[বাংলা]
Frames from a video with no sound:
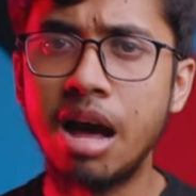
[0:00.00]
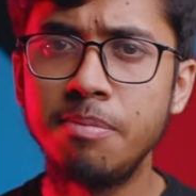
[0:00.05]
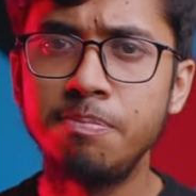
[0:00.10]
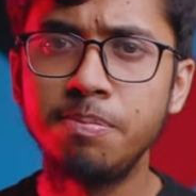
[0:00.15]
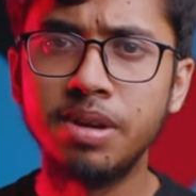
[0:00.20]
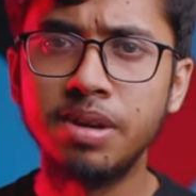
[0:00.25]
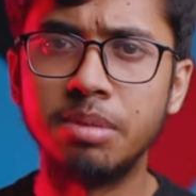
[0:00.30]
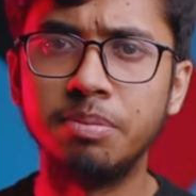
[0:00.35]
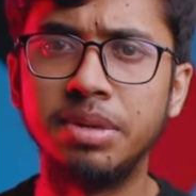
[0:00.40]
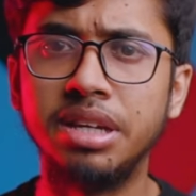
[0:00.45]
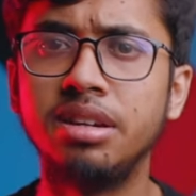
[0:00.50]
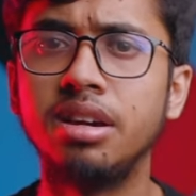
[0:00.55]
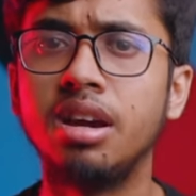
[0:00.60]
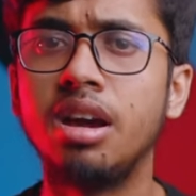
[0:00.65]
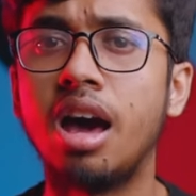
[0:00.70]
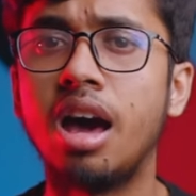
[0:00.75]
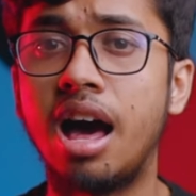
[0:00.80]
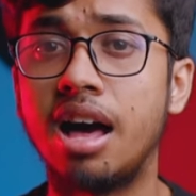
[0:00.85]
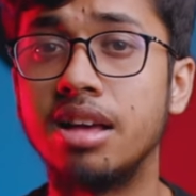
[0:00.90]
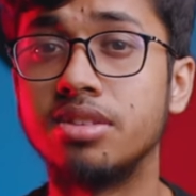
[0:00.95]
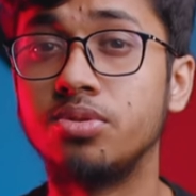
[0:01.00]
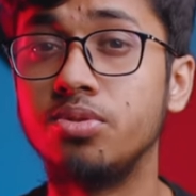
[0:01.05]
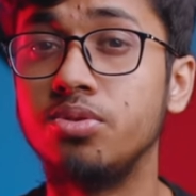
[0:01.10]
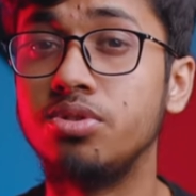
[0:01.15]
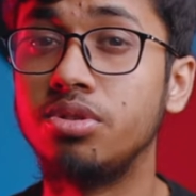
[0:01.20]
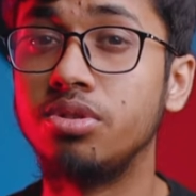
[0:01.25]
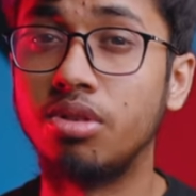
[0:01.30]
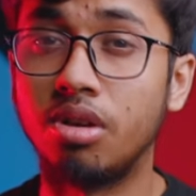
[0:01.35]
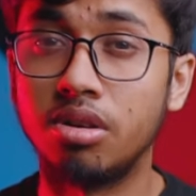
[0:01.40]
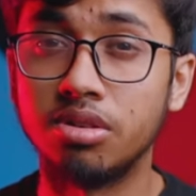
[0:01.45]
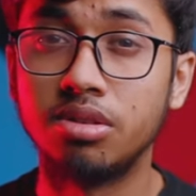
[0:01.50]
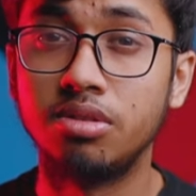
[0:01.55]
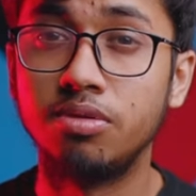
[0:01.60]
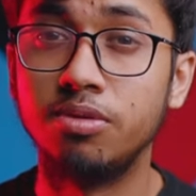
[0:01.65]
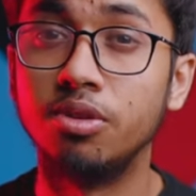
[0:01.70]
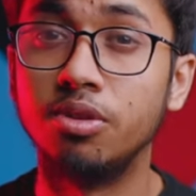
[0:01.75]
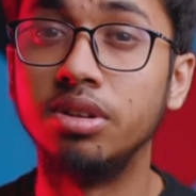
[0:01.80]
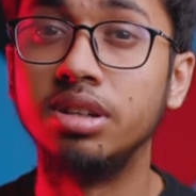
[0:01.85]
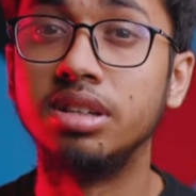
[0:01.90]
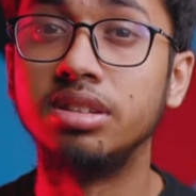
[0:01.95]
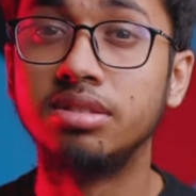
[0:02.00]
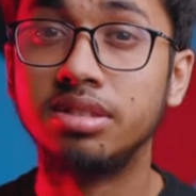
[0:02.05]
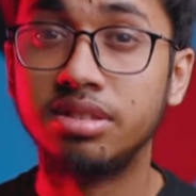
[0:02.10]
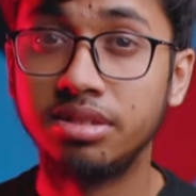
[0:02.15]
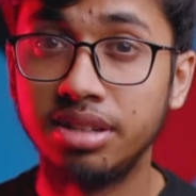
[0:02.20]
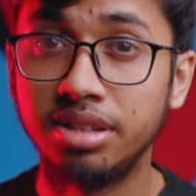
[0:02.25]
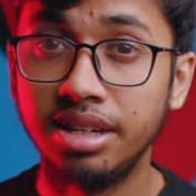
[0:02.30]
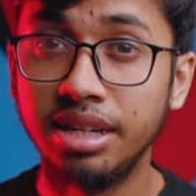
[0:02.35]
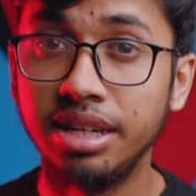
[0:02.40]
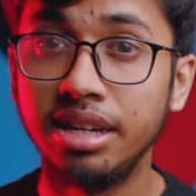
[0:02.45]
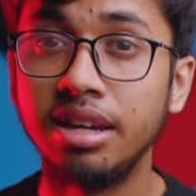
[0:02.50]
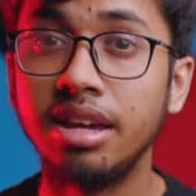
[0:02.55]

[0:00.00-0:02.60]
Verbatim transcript: আপকামিং আসুস রক ফোন থ্রি